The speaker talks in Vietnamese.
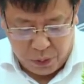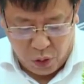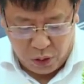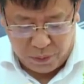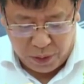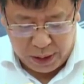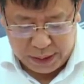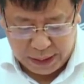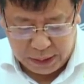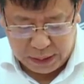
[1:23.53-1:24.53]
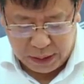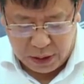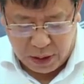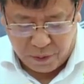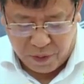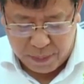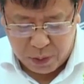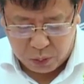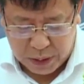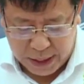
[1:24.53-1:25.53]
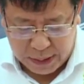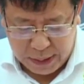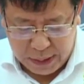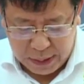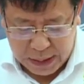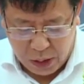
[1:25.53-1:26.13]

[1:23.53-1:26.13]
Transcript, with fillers: cấp nối với nhánh trên đường Phạm Ngọc Thạch,